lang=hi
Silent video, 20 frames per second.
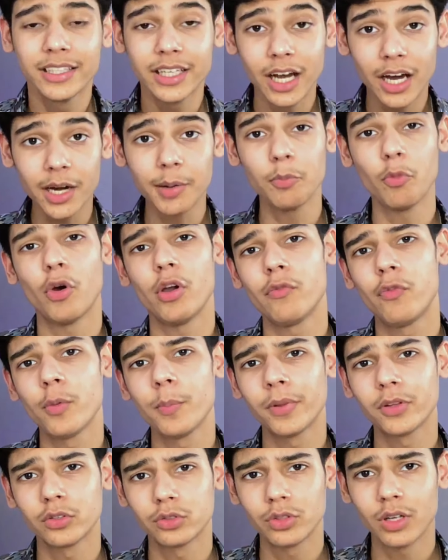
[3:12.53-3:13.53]
ये हर मोबाइल फ़ोन
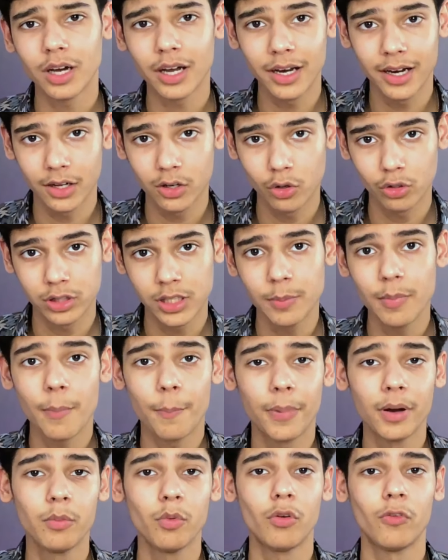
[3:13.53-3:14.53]
में दोस्तों अलग होता है मैं
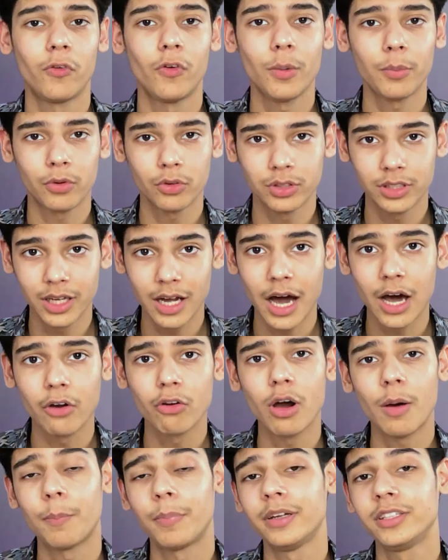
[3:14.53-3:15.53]
अपने मोबाइल फ़ोन आपको दिखा
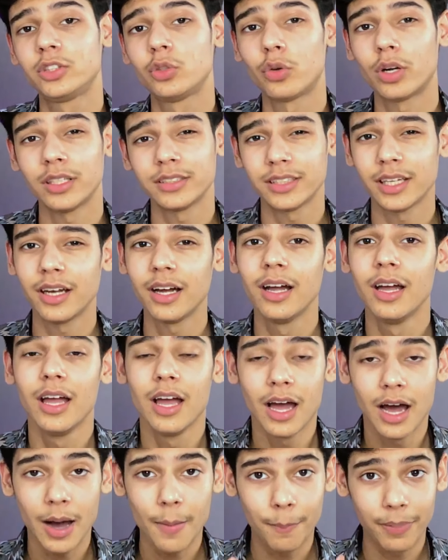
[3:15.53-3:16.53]
रहा हूँ आपने थोड़ा सा
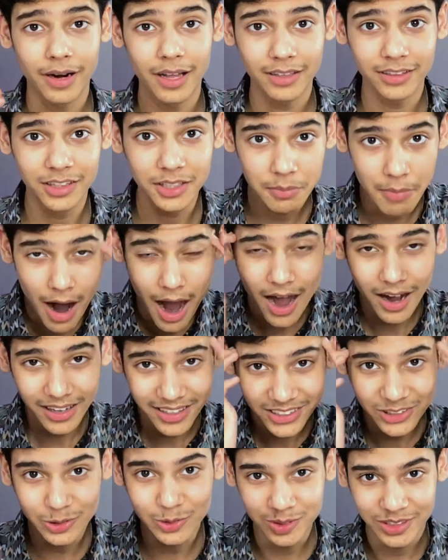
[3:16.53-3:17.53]
अपना
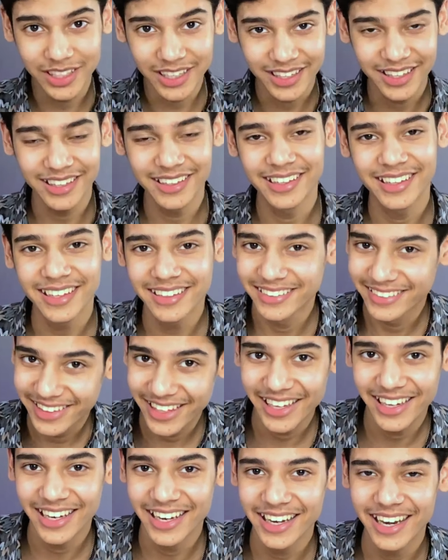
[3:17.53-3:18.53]
दिमाग यूज़ करके ठीक है
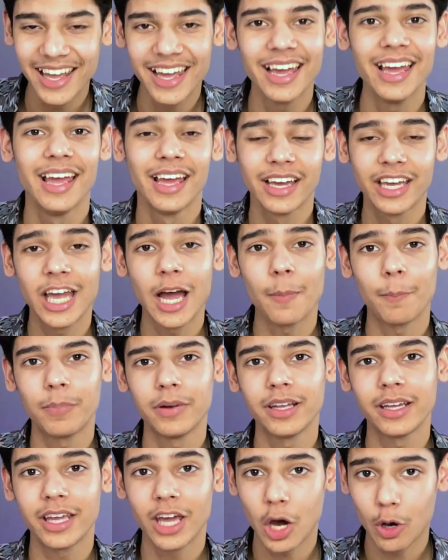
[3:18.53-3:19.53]
देख लेना है कि
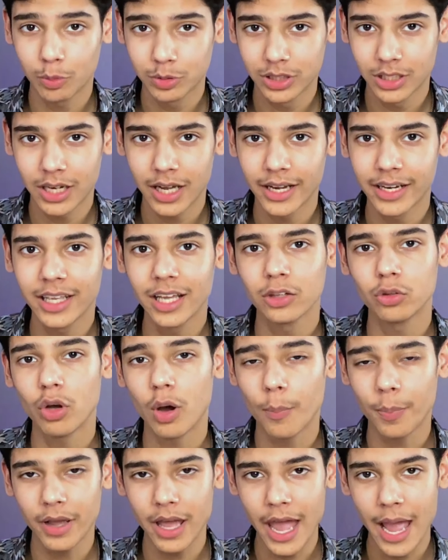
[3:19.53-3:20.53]
आपने क्या ऑप्शन आ रही है तो
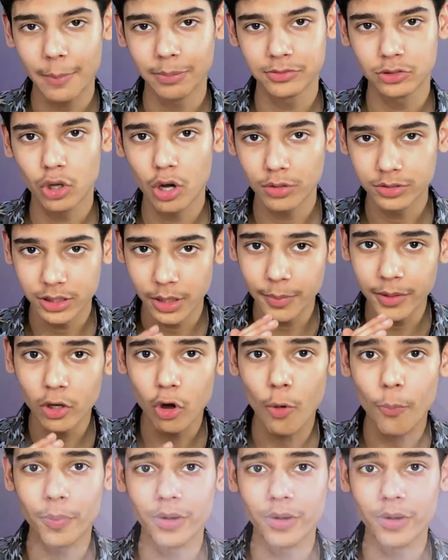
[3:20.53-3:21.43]
आपने ऐप्स को सभी को